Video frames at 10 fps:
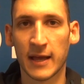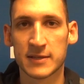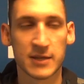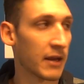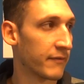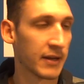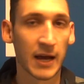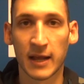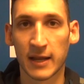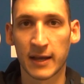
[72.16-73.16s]
sia la
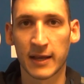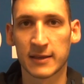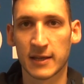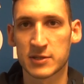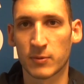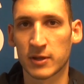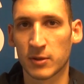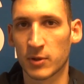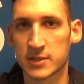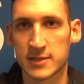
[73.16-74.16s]
finale anche il terzo e quarto
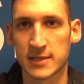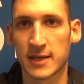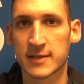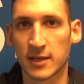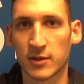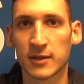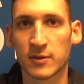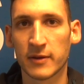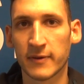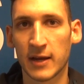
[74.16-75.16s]
posto stasera è stato alto
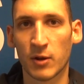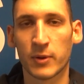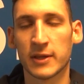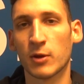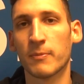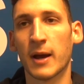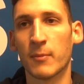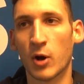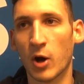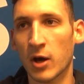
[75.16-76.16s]
livello, quindi
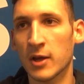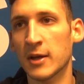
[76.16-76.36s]
dobbiamo,